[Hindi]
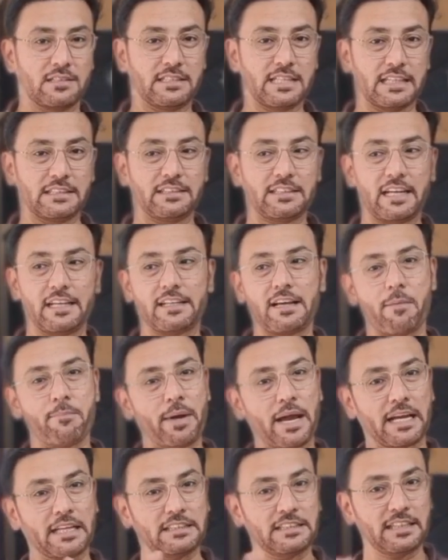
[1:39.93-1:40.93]
जेनसेट का
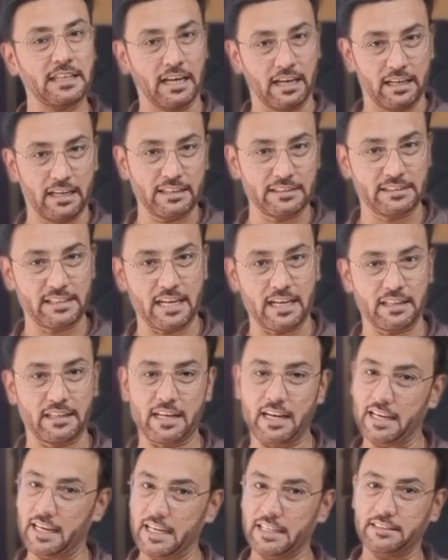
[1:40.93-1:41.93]
पैकेजिंग अलग से
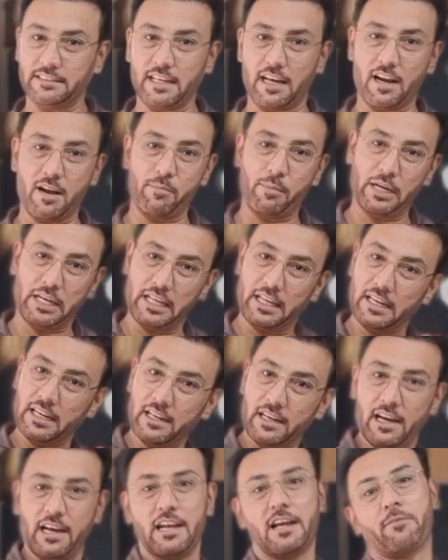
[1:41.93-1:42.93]
आता है सारा
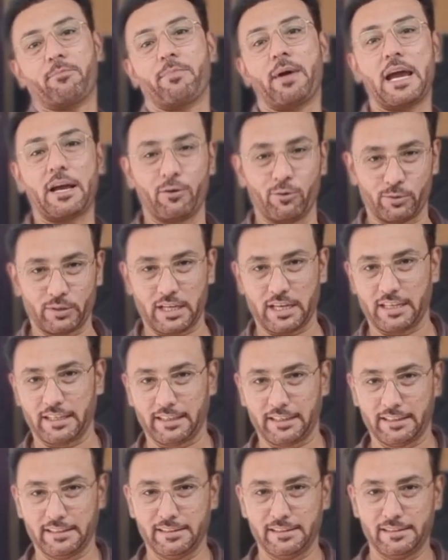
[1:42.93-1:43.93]
मटेरियल अलग पैक होता
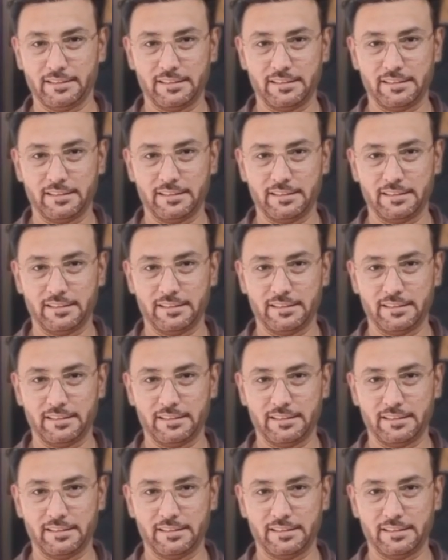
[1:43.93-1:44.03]
है